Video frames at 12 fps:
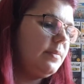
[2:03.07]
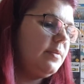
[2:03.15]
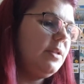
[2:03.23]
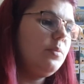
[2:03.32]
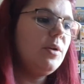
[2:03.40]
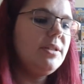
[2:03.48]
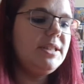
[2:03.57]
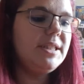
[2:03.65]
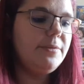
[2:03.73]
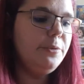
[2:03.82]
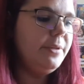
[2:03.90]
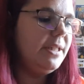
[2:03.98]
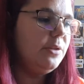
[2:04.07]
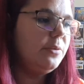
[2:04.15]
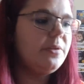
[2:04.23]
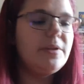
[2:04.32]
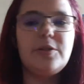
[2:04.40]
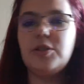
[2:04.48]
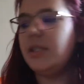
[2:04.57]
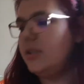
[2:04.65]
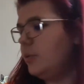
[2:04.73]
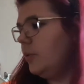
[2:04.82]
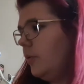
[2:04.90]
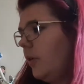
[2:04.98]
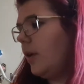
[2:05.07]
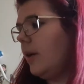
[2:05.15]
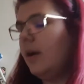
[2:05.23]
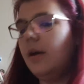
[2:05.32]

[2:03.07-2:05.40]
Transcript: Dites-moi si ça vous dit que je les ouvre.